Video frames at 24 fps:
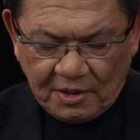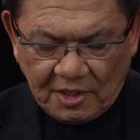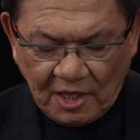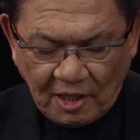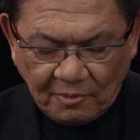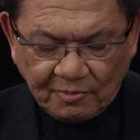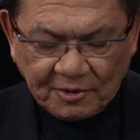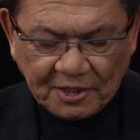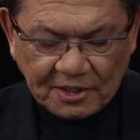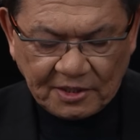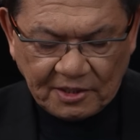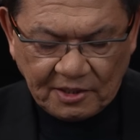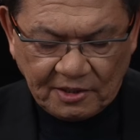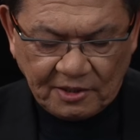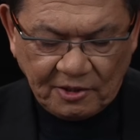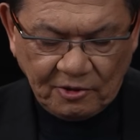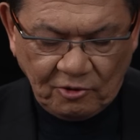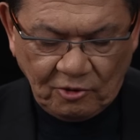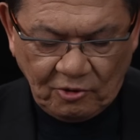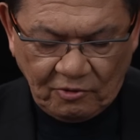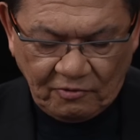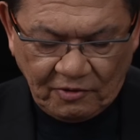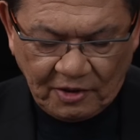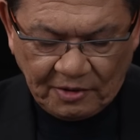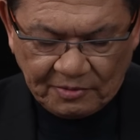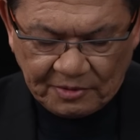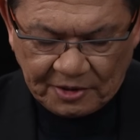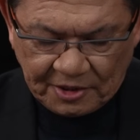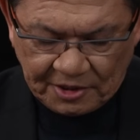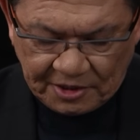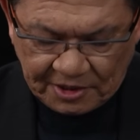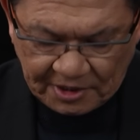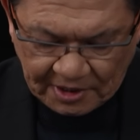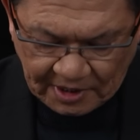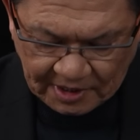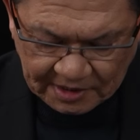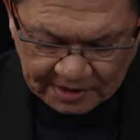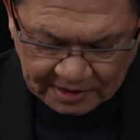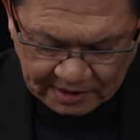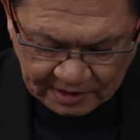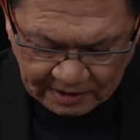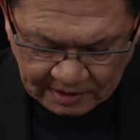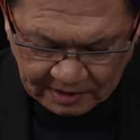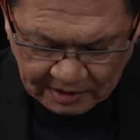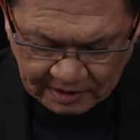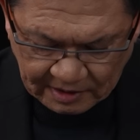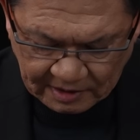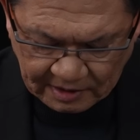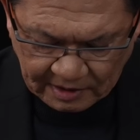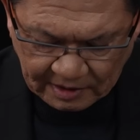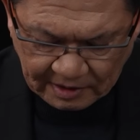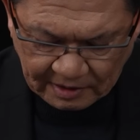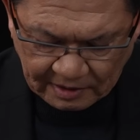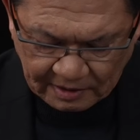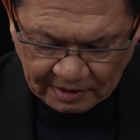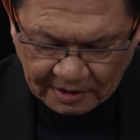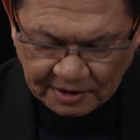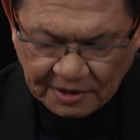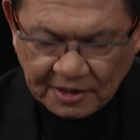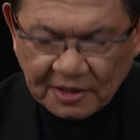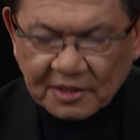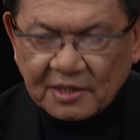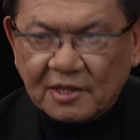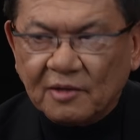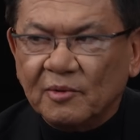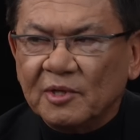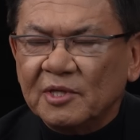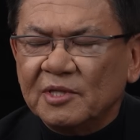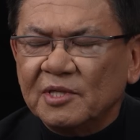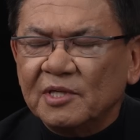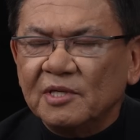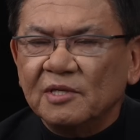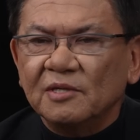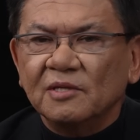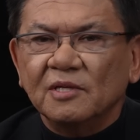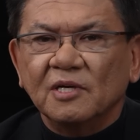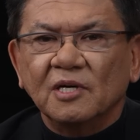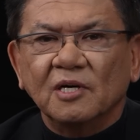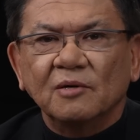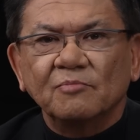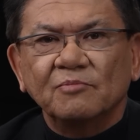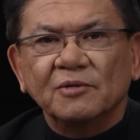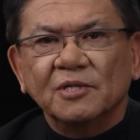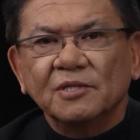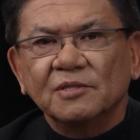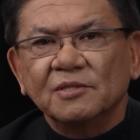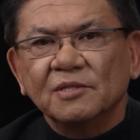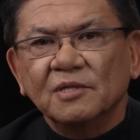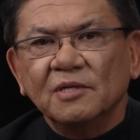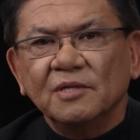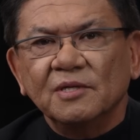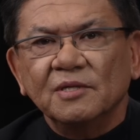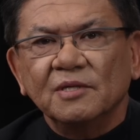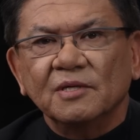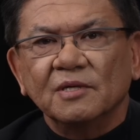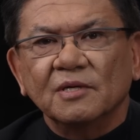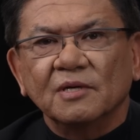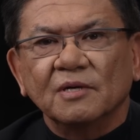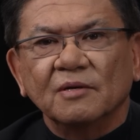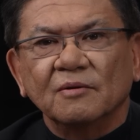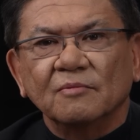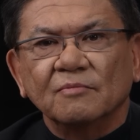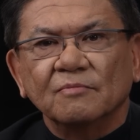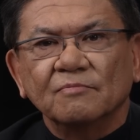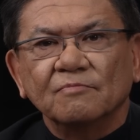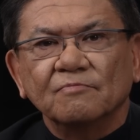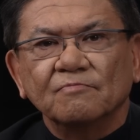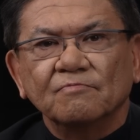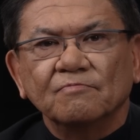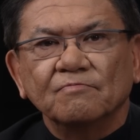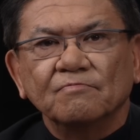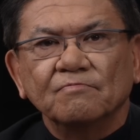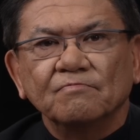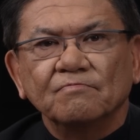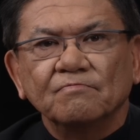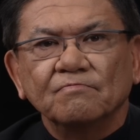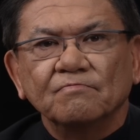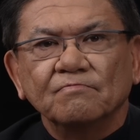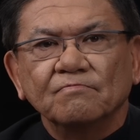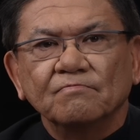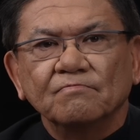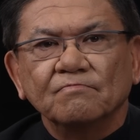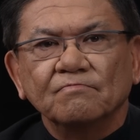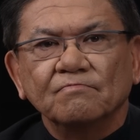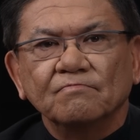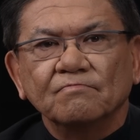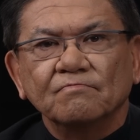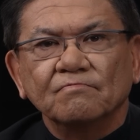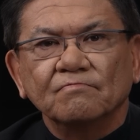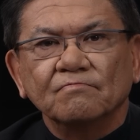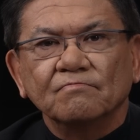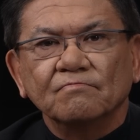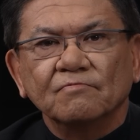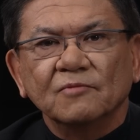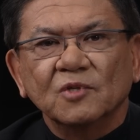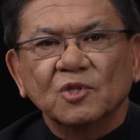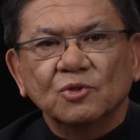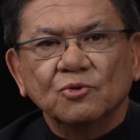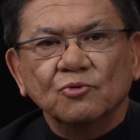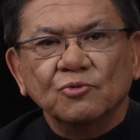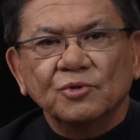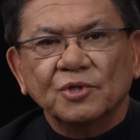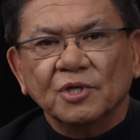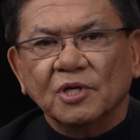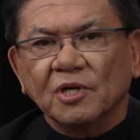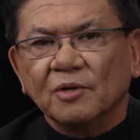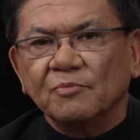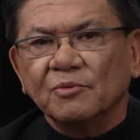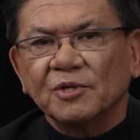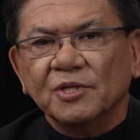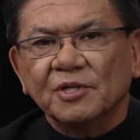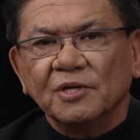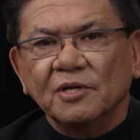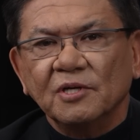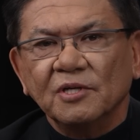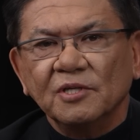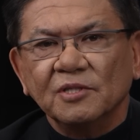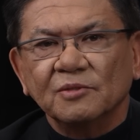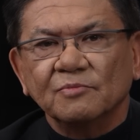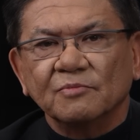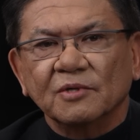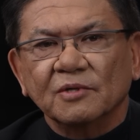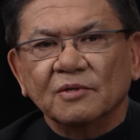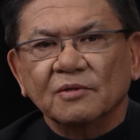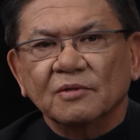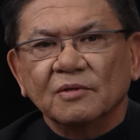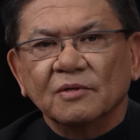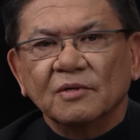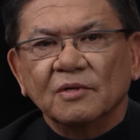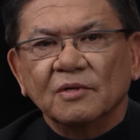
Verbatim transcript: Я процитирую вам сейчас э, христомантийное определение сути капитализма.